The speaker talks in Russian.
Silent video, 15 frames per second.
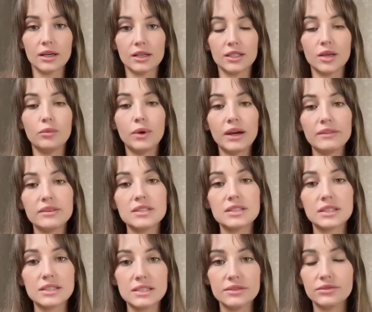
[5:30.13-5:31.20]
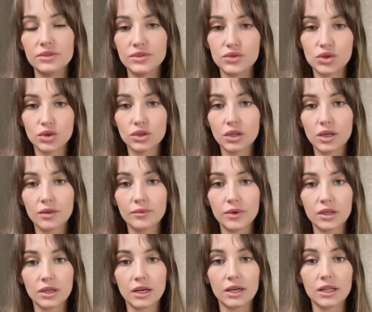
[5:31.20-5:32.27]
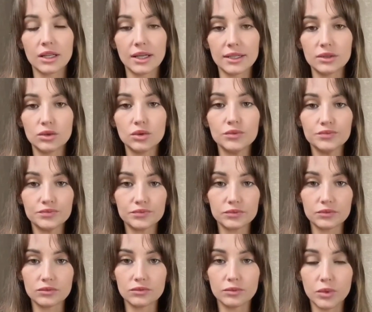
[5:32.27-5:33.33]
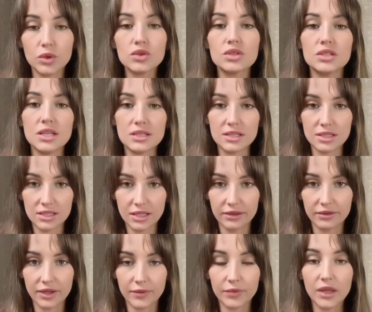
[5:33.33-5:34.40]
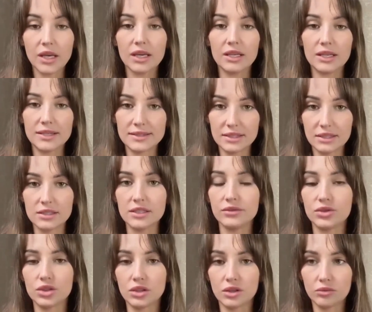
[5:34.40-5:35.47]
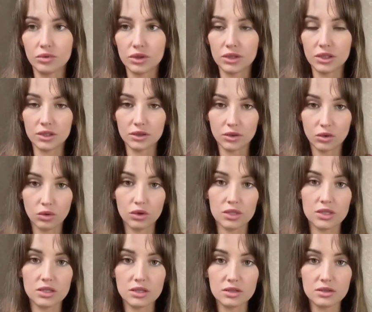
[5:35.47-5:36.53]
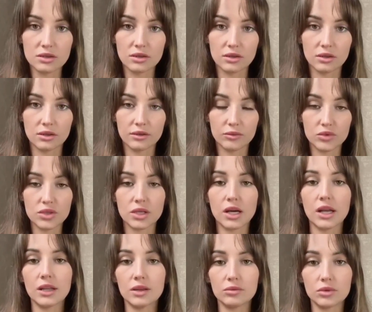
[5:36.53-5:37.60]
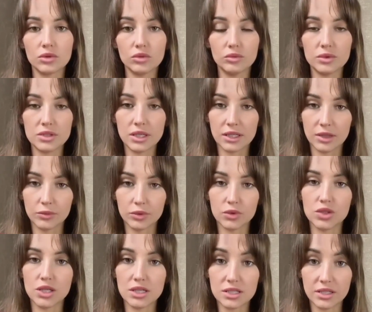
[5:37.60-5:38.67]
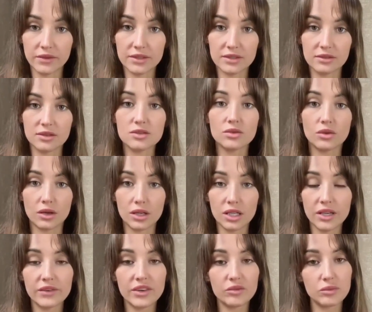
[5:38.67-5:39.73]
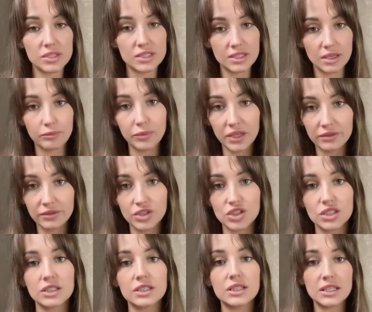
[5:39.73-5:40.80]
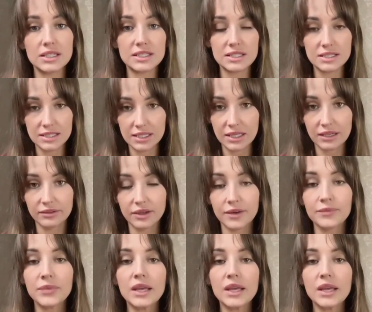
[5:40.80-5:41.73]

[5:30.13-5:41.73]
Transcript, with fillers: добавить к девчонкам к окладу плюс 10 евро. Если девушка работает хостес а, в музыкальном клубе, она получает, соответственно, 40 евро вместо привычных 30 евро.